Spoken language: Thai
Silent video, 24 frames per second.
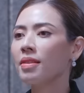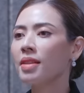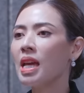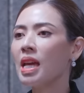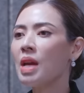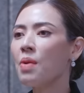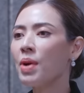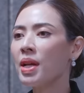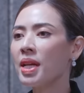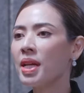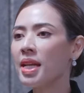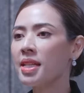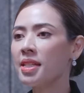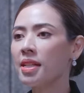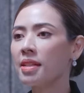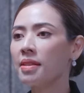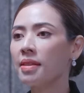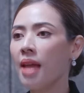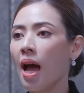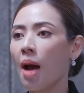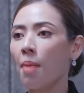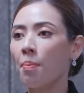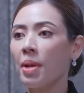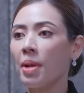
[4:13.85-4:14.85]
ที่วันนี้ฉัน
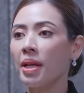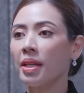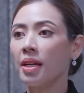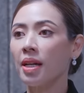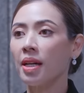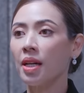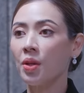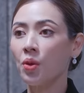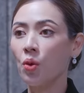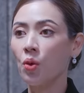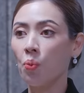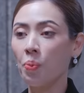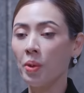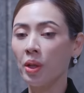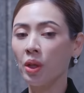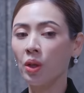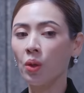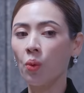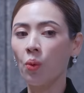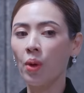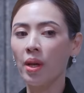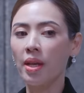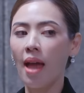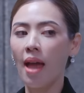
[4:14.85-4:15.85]
ทำให้เธอดูเป็น
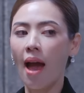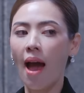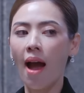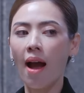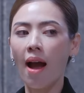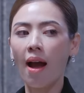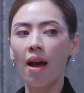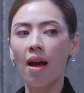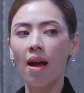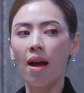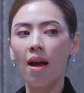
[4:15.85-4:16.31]
ตัวอย่าง